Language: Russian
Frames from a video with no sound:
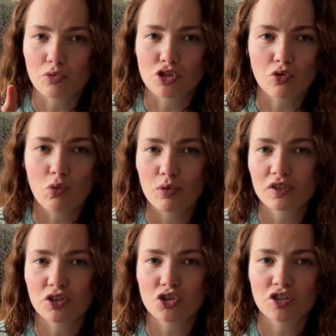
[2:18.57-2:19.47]
можно обувь
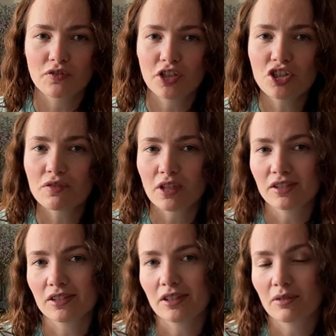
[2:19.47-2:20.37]
сложить и вещи в
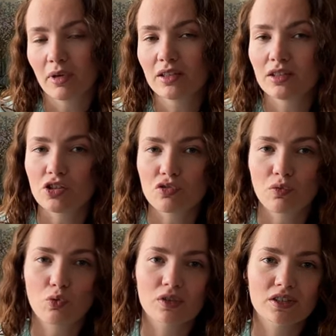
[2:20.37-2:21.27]
разные карманы,
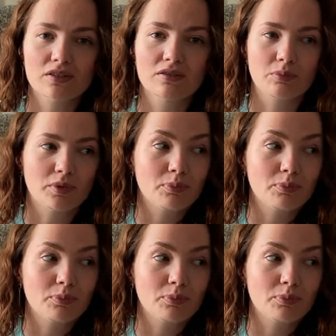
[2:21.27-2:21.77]
ничего у вас э,